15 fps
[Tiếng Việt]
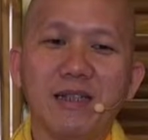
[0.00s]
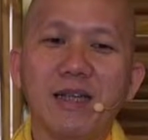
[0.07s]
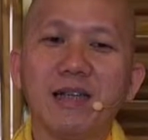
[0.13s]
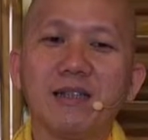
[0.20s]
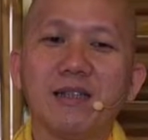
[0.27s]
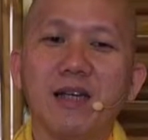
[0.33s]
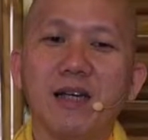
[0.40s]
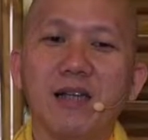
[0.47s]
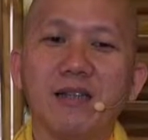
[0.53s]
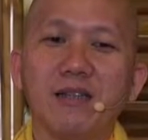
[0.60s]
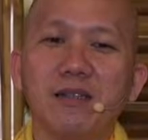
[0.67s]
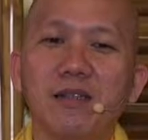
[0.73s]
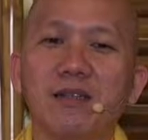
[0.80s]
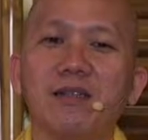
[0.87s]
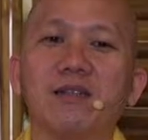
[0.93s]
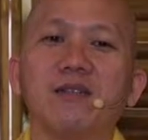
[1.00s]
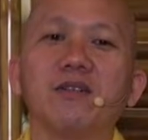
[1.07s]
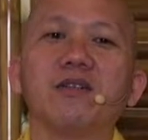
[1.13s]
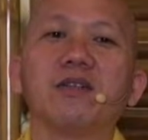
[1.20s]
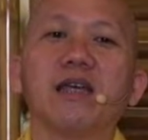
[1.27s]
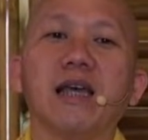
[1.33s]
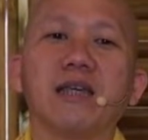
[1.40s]
thành nhắc nhở từ
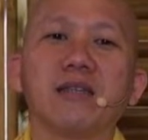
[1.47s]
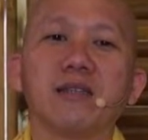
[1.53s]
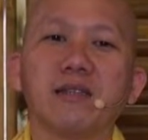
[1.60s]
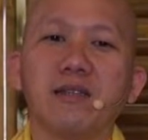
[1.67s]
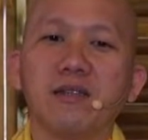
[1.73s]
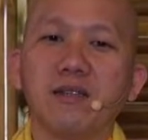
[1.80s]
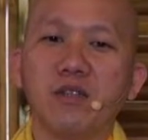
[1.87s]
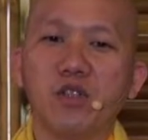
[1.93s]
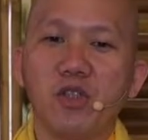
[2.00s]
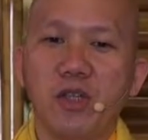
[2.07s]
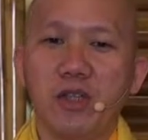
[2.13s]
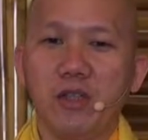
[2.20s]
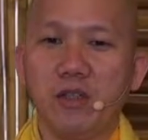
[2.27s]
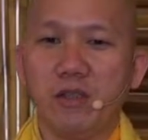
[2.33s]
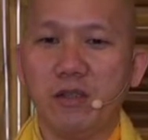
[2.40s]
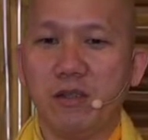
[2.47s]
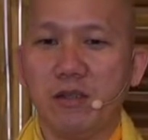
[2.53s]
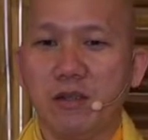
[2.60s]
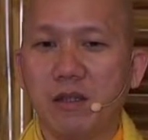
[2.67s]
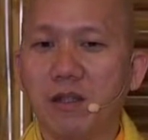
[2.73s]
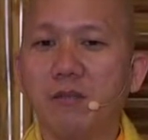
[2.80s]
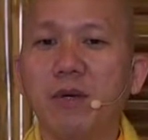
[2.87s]
xuất gia cho tới cư sĩ
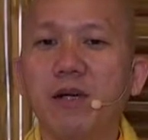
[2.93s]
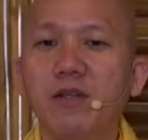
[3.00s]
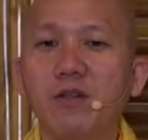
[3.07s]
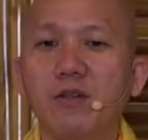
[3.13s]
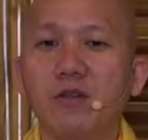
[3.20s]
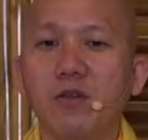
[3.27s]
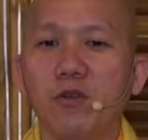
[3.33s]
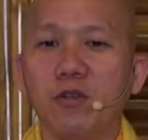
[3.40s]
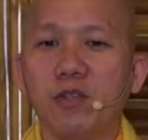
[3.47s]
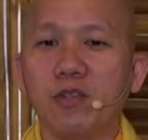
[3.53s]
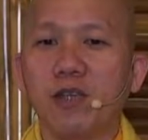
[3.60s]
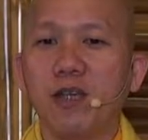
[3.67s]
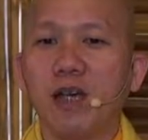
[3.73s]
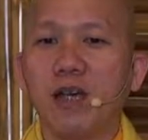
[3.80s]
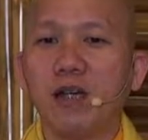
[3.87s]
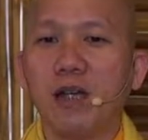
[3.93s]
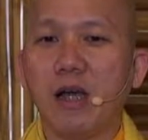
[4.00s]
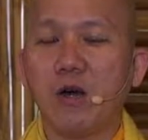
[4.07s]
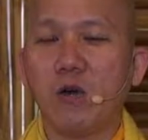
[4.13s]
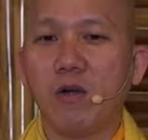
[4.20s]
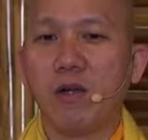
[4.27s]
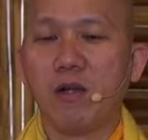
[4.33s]
từ mới vô chùa cho tới ở
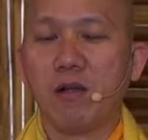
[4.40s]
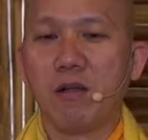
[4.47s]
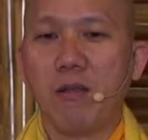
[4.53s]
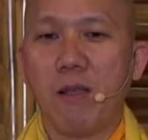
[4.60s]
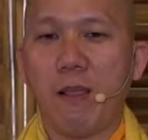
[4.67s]
lâu đó